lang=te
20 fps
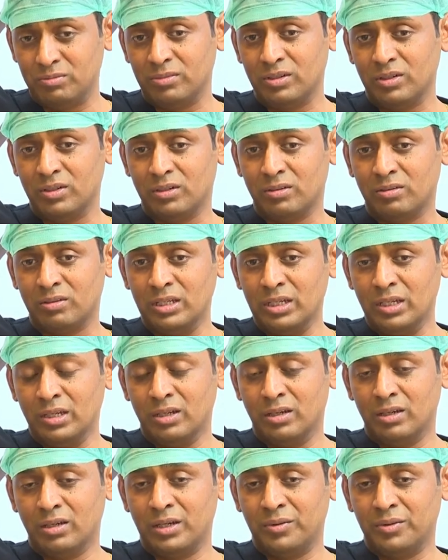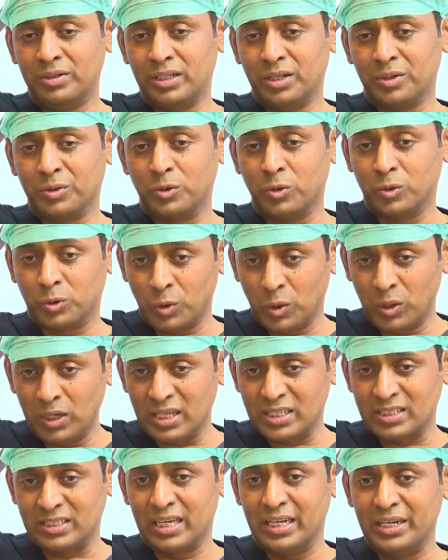యూనో ఏమంటారు
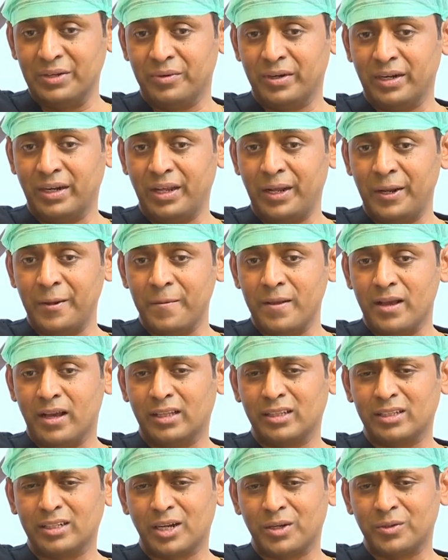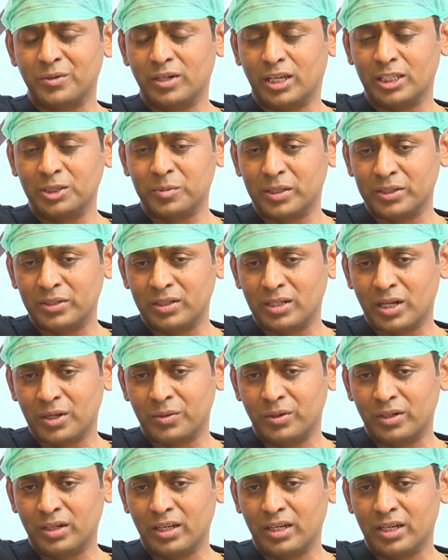కోలాస్ కానివ్వండి అంత కాకుండా అంత మాత్రం
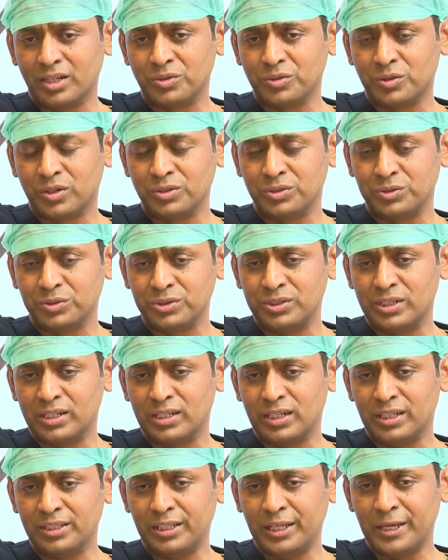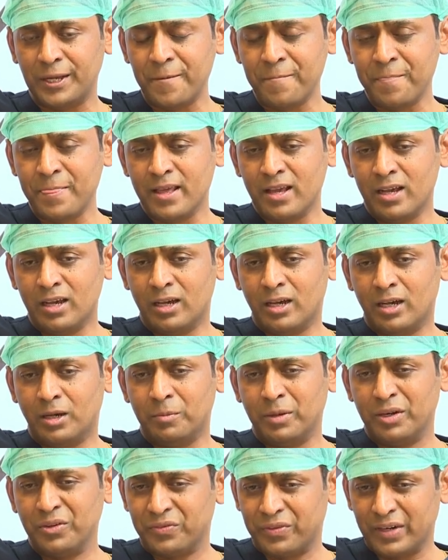కాకుండా ఇంకా చూ చూసినట్లయితే
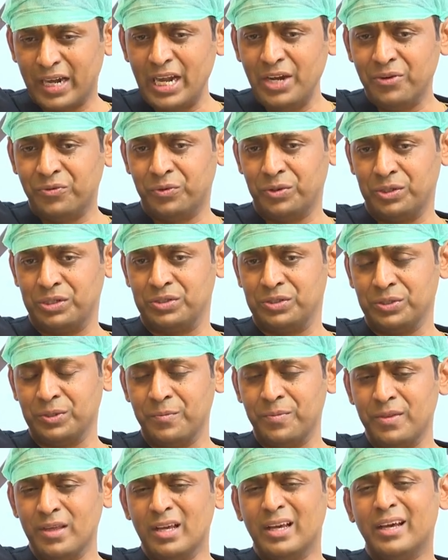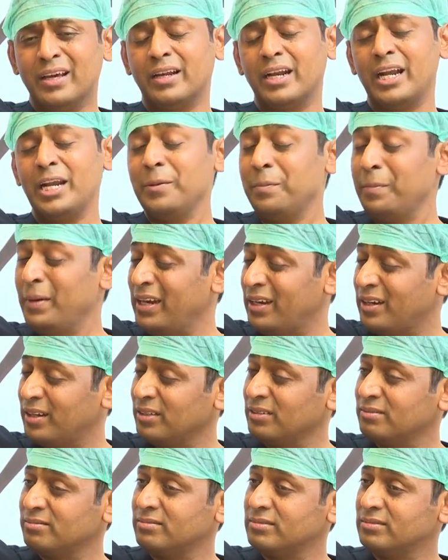మరి ఫ్రైడ్ ఫుడ్స్ రెడ్ మీట్
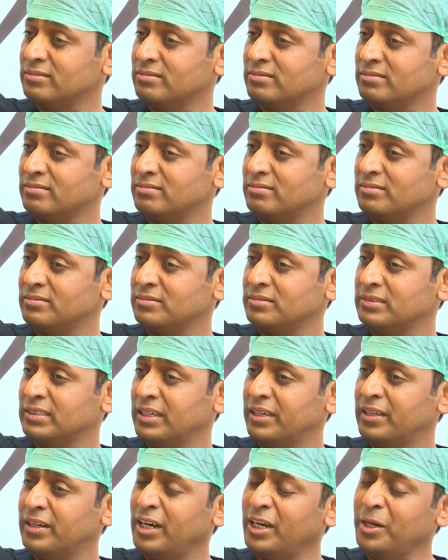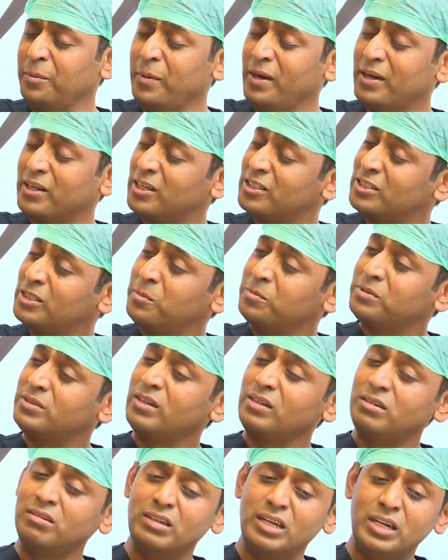రెడ్ మీట్
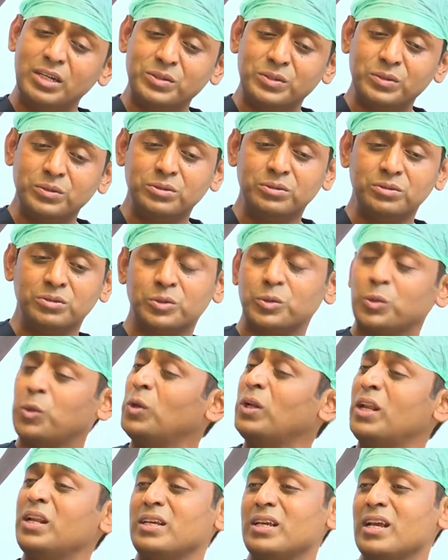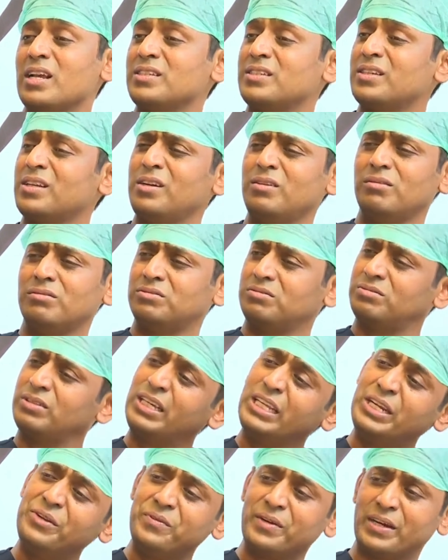కన్జంప్షన్ లీడ్స్ టు కోలన్ క్యాన్సర్ ఇన్
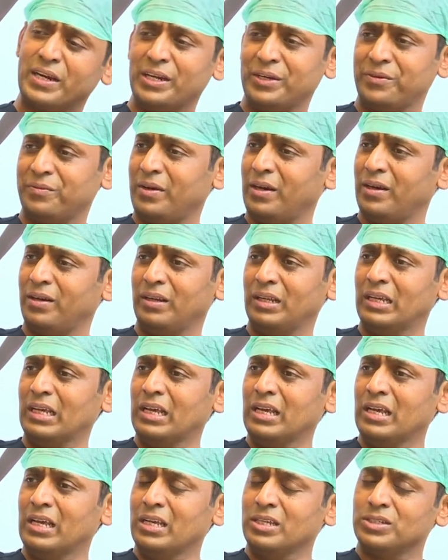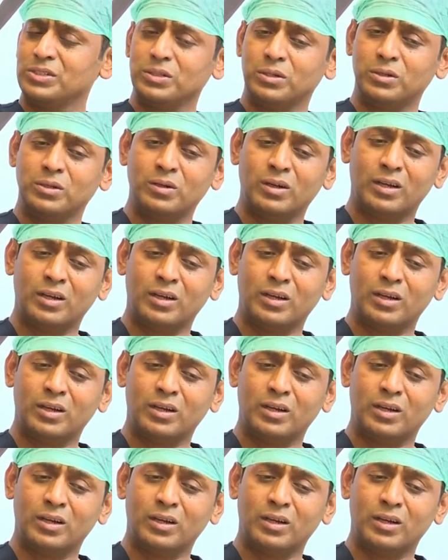సిగ్నిఫికెంట్ వే అండి సో